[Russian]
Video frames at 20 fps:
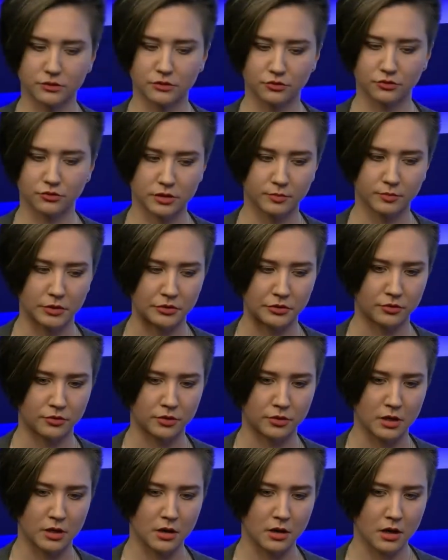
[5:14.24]
уже
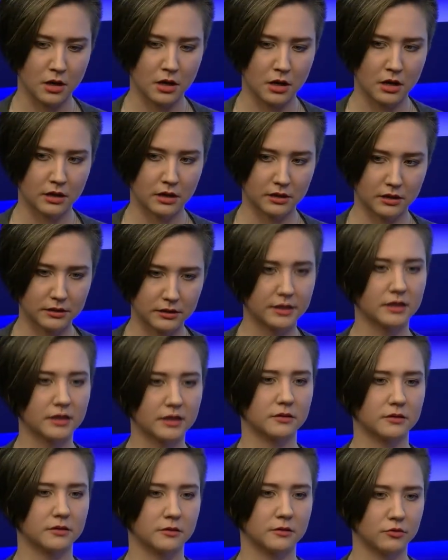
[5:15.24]
смотрю
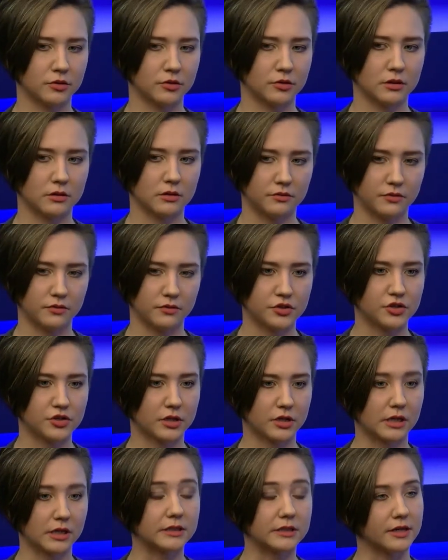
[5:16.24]
конкретно на многие вещи
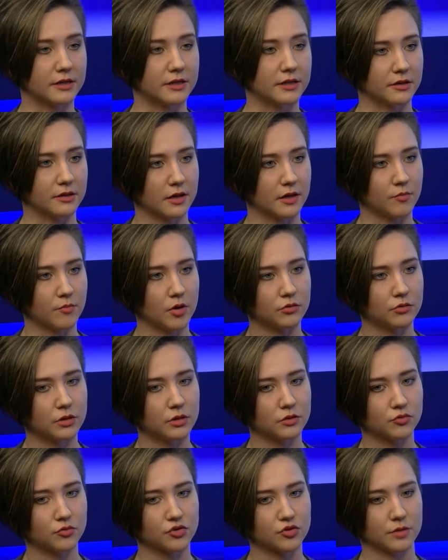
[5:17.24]
как тренер. Я могу
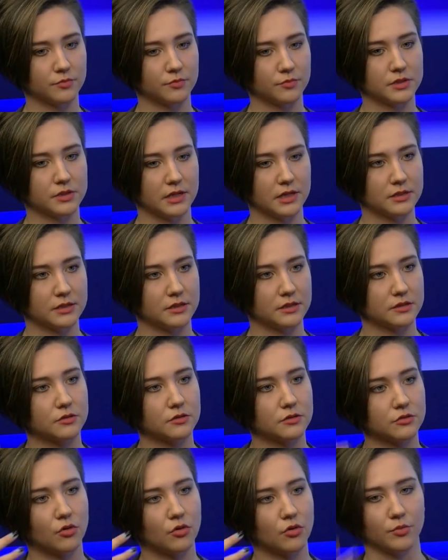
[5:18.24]
это уже объяснять
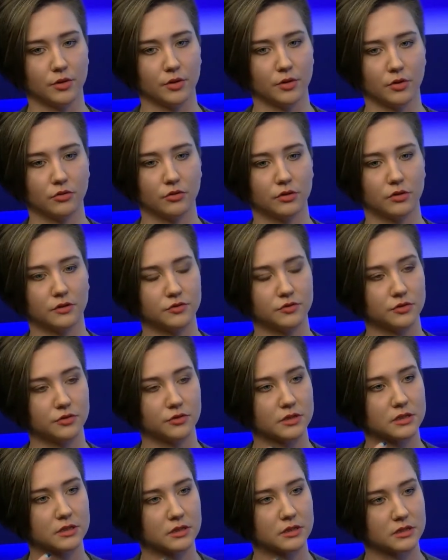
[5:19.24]
языком, я могу это все
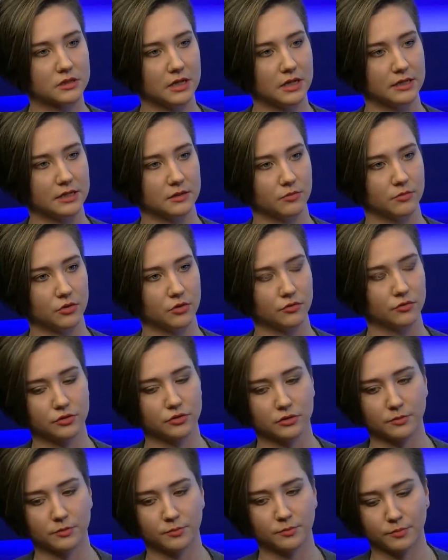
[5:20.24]
рассказать, я могу все
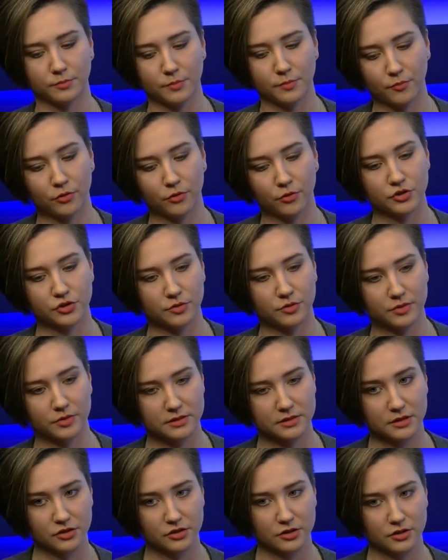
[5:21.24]
это по полочкам
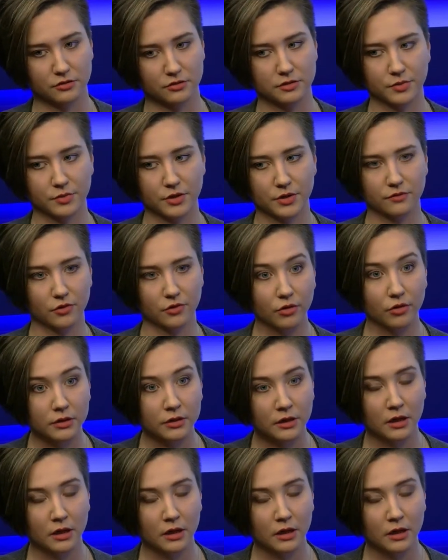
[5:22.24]
разложить. То есть первый год